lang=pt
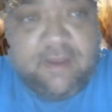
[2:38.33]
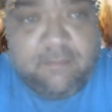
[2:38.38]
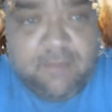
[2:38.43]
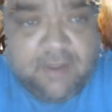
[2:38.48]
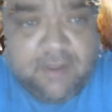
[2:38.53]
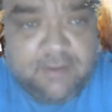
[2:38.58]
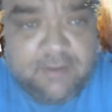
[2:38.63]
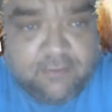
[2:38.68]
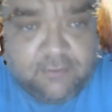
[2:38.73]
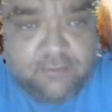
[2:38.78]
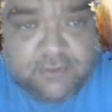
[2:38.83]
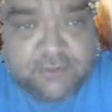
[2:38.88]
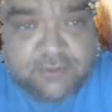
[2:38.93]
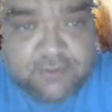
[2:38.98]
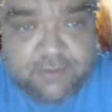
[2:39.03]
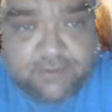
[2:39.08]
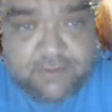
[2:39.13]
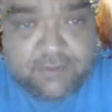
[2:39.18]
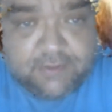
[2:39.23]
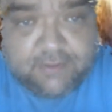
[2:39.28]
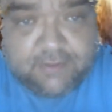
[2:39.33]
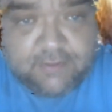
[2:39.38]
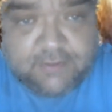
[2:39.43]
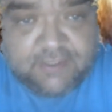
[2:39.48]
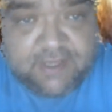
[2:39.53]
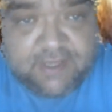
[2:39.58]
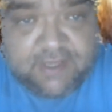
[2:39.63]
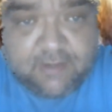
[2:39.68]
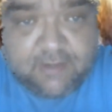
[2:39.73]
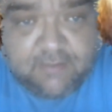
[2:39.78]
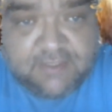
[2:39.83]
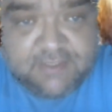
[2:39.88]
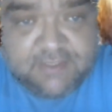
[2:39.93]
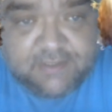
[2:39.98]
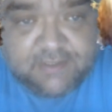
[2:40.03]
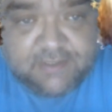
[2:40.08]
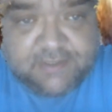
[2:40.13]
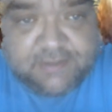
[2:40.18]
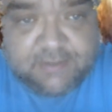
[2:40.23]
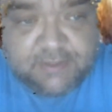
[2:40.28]
né, de Hermes
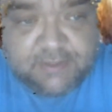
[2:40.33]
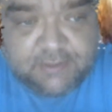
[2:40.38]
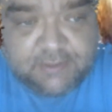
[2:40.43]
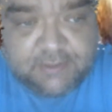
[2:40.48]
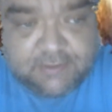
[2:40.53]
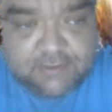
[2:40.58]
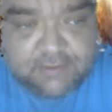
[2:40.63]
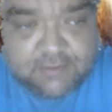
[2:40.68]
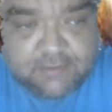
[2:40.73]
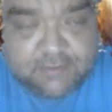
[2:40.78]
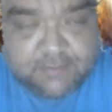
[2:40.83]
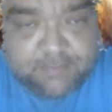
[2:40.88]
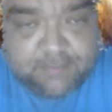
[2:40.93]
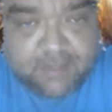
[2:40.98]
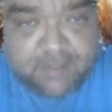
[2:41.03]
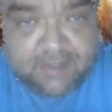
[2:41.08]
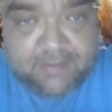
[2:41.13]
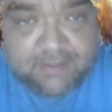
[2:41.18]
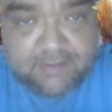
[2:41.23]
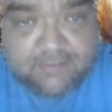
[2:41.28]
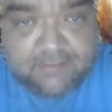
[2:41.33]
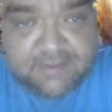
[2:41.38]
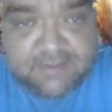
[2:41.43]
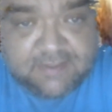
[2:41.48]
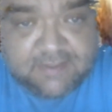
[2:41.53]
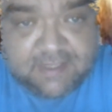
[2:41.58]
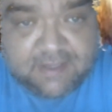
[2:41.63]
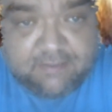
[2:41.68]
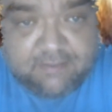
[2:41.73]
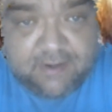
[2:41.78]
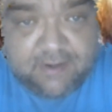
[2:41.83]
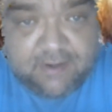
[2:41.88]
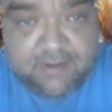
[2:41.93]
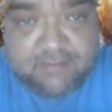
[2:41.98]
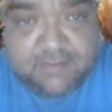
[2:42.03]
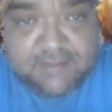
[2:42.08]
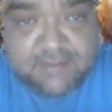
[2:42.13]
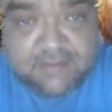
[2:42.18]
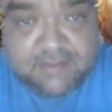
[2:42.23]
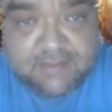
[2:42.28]
Trismegistus. Para quem não sabe, Hermes
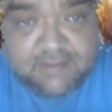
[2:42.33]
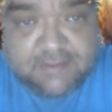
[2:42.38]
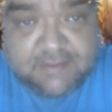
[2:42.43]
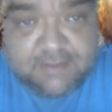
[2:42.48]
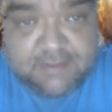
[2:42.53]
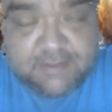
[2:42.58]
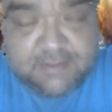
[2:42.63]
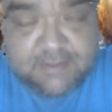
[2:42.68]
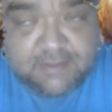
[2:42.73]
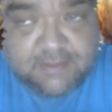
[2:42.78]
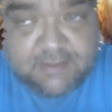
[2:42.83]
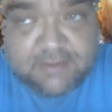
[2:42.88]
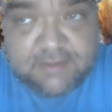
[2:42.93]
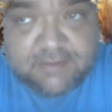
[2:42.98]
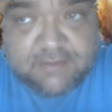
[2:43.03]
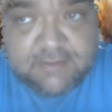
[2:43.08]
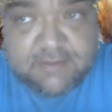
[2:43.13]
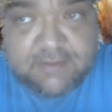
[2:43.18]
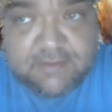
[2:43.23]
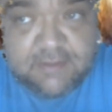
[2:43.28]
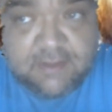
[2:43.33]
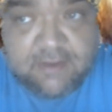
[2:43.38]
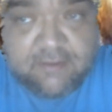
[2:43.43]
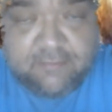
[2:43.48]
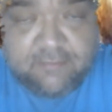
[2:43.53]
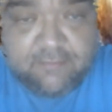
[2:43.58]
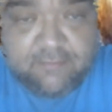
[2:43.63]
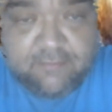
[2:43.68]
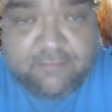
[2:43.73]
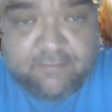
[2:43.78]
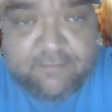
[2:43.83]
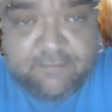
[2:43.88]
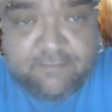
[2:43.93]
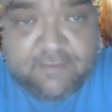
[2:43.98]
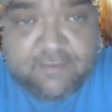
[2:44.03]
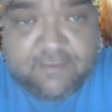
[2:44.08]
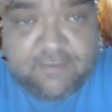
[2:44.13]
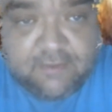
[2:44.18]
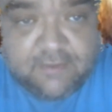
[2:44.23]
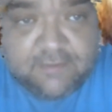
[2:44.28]
Trismegistus foi um filósofo
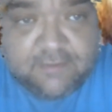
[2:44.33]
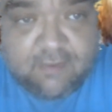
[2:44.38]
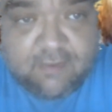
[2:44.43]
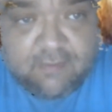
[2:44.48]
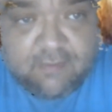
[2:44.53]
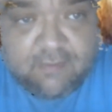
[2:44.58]
alquimista